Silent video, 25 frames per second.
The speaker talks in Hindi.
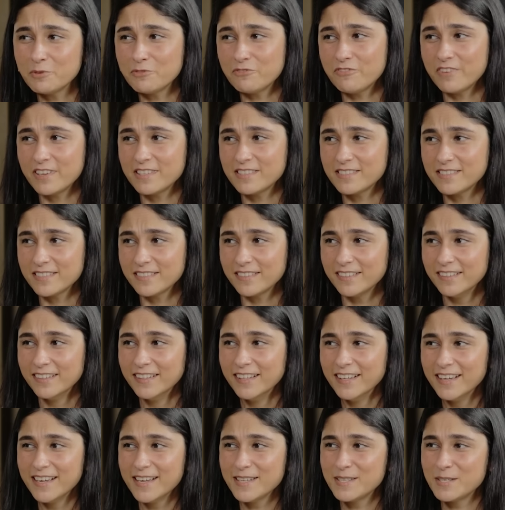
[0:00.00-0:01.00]
प्रोफेसर
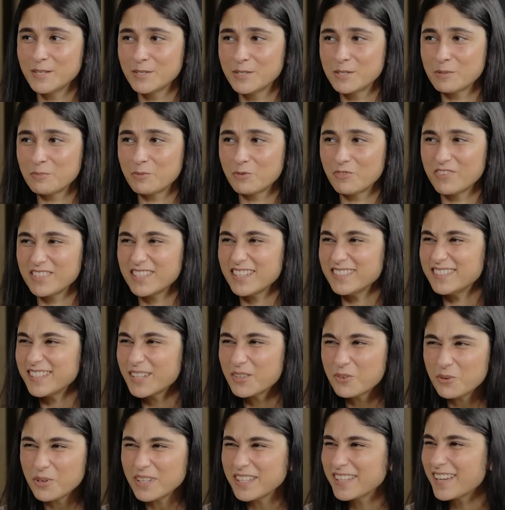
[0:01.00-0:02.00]
नहीं असिस्टेंट प्रोफेसर ऐसा
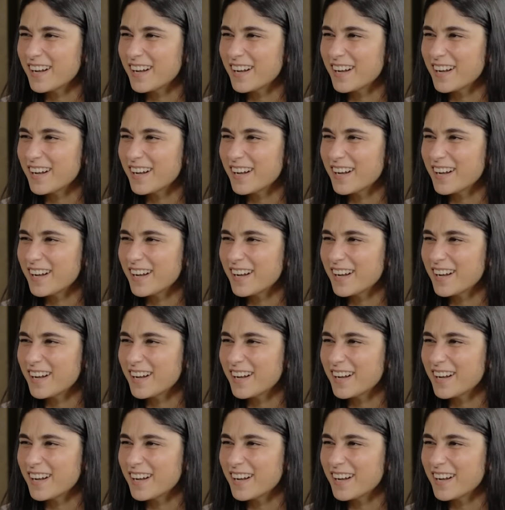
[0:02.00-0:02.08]
कोई